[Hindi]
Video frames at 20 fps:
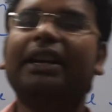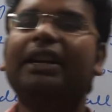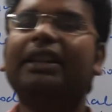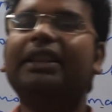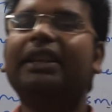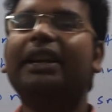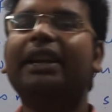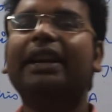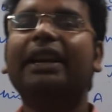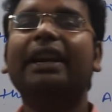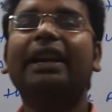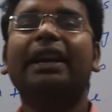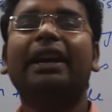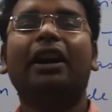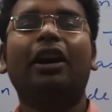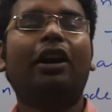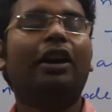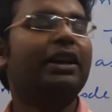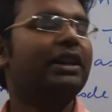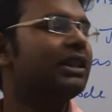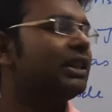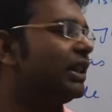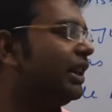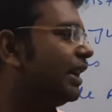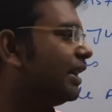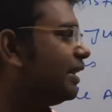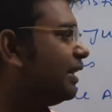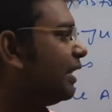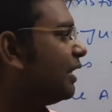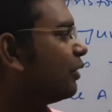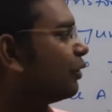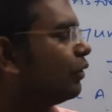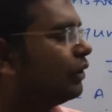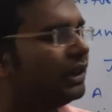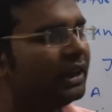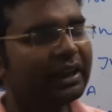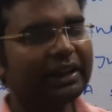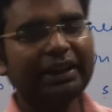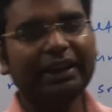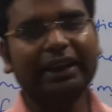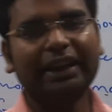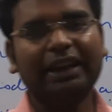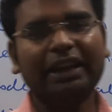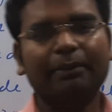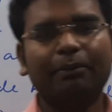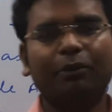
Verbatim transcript: करते रहें और इस लेक्चर्स को देखने के लिए